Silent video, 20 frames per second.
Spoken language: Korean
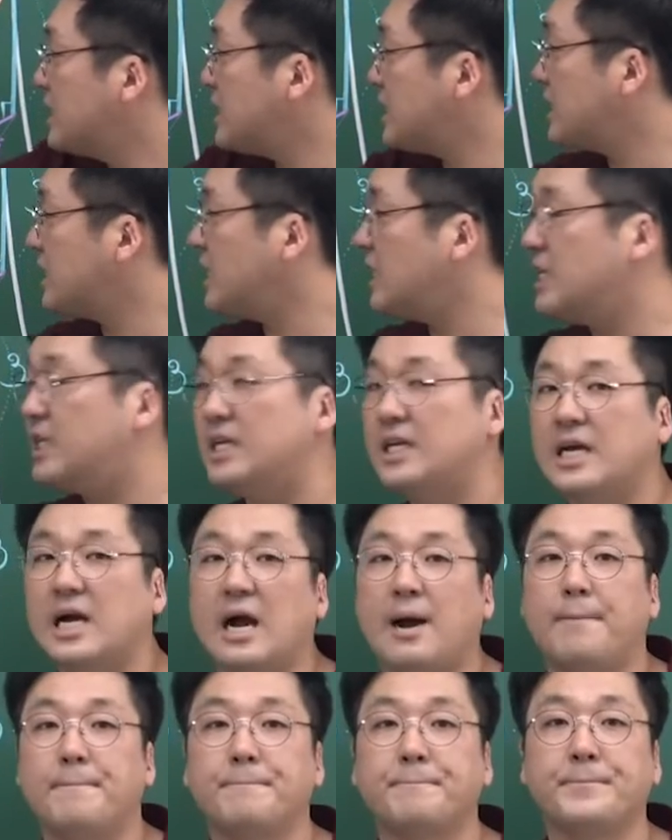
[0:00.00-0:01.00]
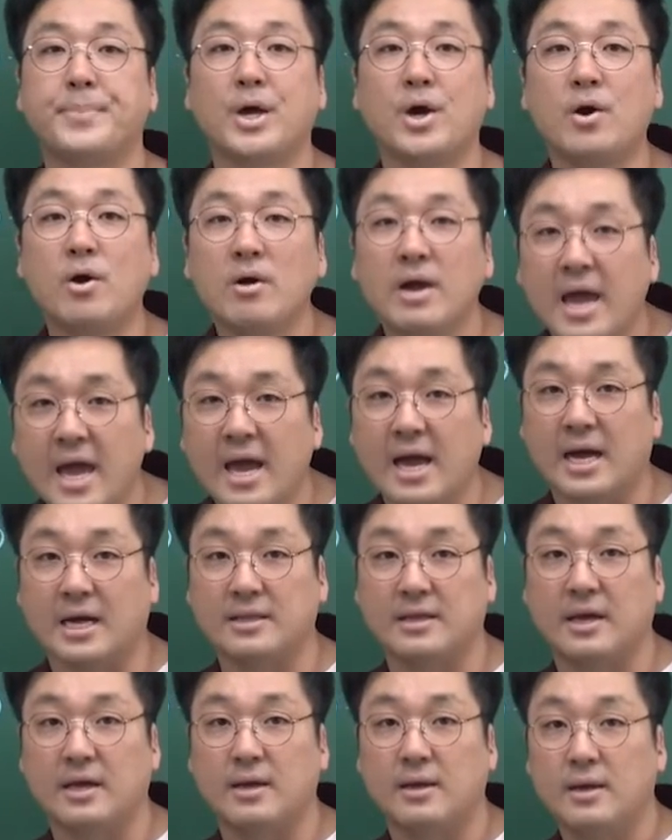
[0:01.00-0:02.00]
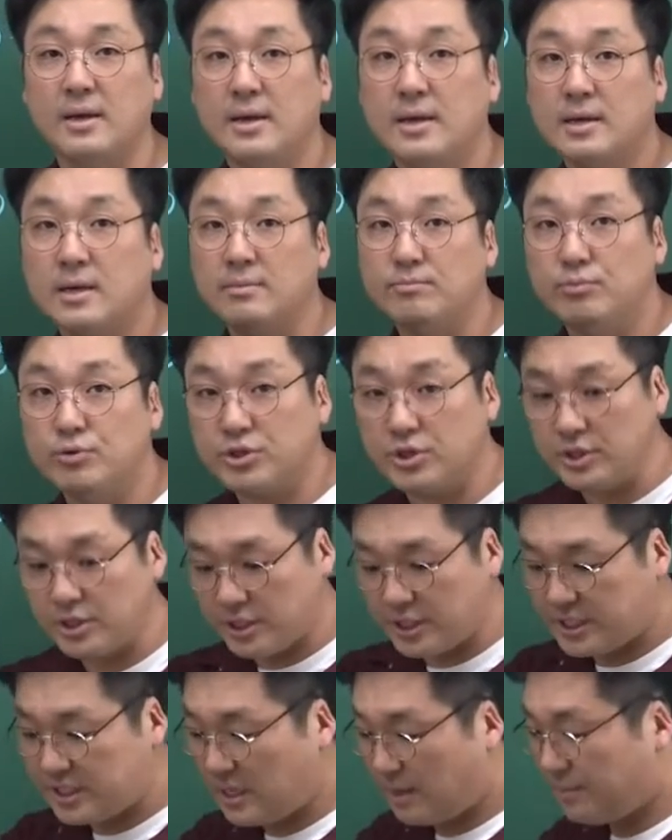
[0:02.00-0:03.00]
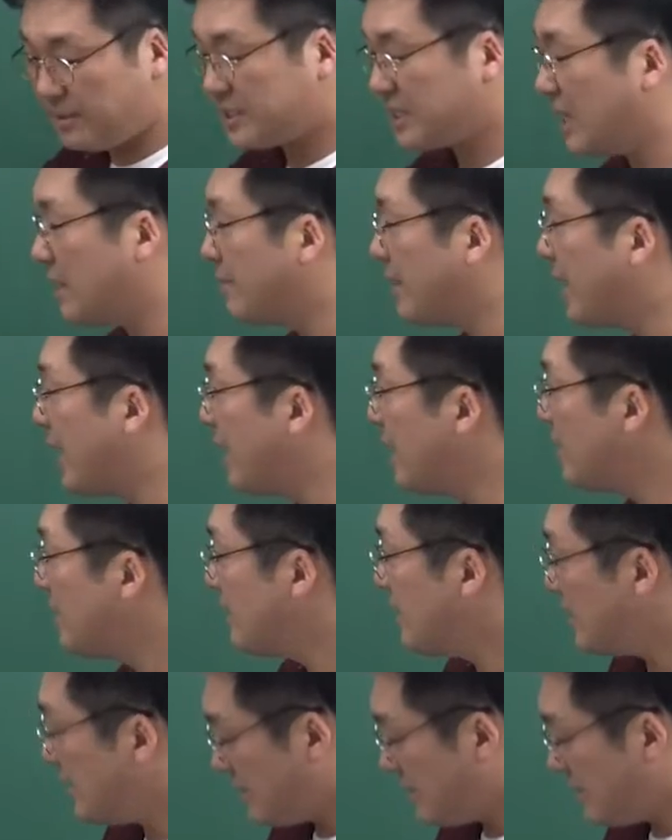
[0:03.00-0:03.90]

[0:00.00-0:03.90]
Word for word: CD가 평행하대. 그럼 무슨 뜻이냐면 잘 봐.